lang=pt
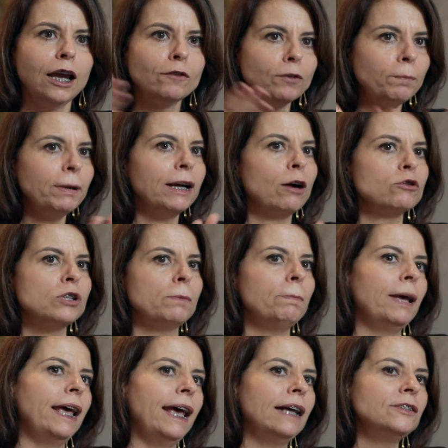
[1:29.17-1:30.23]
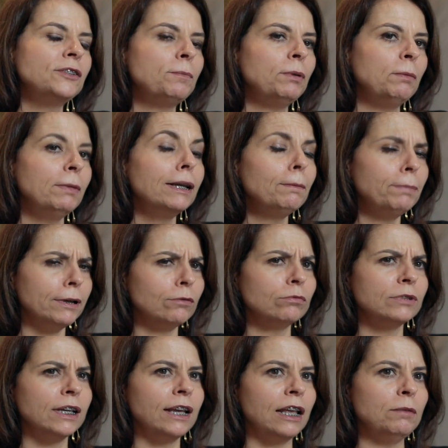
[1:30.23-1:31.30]
Eu vou pegar o GPS, a primeira
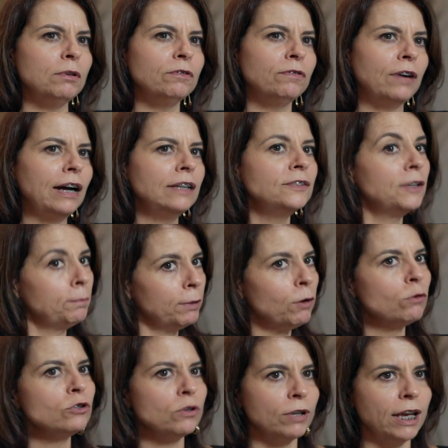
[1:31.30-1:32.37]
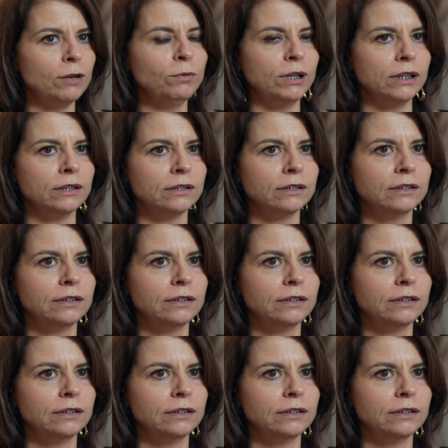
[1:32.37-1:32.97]
pergunta que ele me faz é para onde eu quero ir.